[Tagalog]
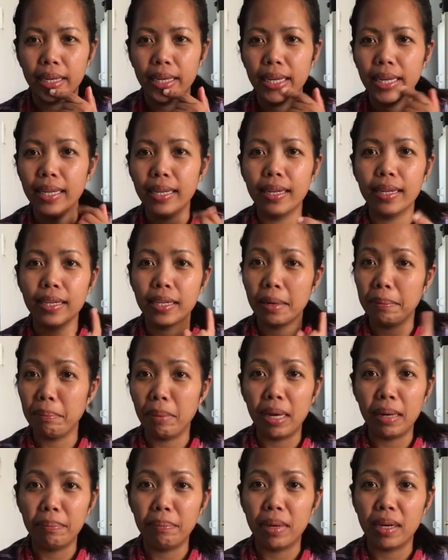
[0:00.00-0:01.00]
Kaya lang
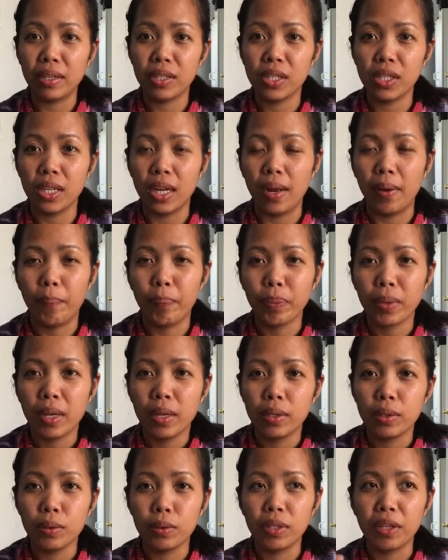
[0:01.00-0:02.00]
nagpalpak siya.
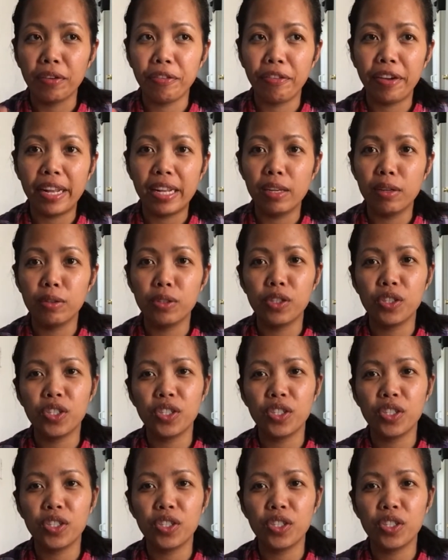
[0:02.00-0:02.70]
So, na-fail yun